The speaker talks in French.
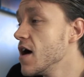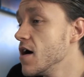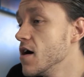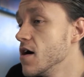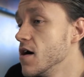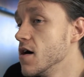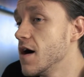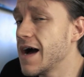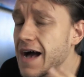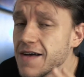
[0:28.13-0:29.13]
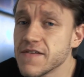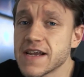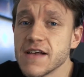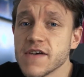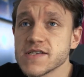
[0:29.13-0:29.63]
euh, avec
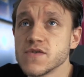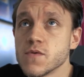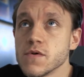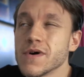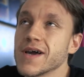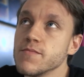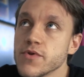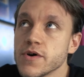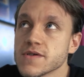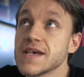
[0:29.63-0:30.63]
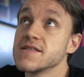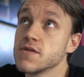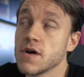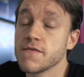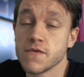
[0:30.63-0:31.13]
la version Rebirth, After, ah,